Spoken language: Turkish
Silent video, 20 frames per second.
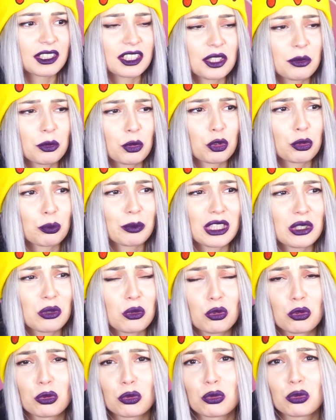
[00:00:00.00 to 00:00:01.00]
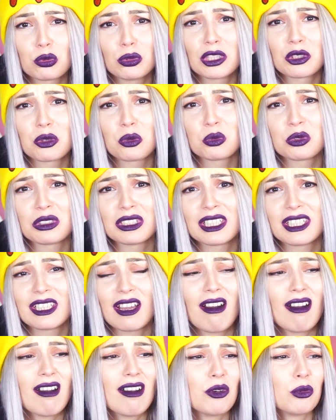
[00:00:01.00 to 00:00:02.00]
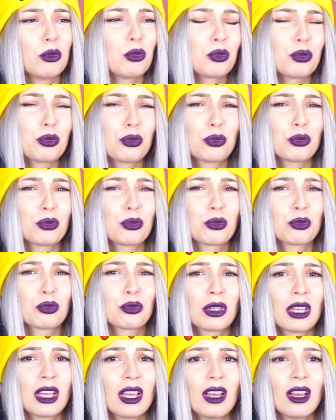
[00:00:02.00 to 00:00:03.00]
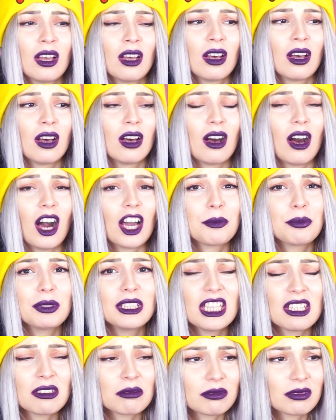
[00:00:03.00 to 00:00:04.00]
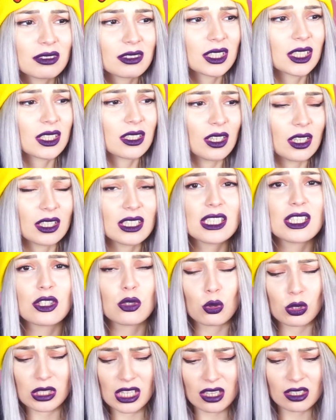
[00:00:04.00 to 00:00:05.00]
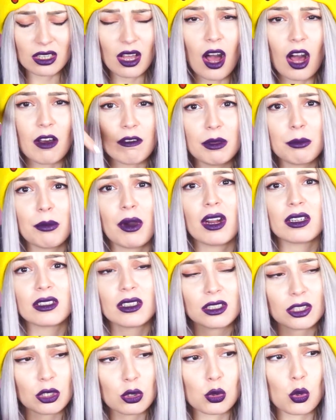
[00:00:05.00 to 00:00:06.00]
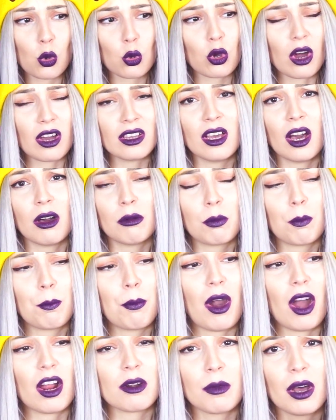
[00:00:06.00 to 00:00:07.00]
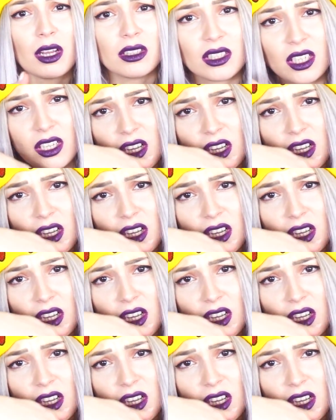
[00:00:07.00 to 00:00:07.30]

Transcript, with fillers: inanamıyorum bir de kuruttular onları ya. Üf. Ay bir de İstiyorsan kahve bardağına sok ayağı parmağını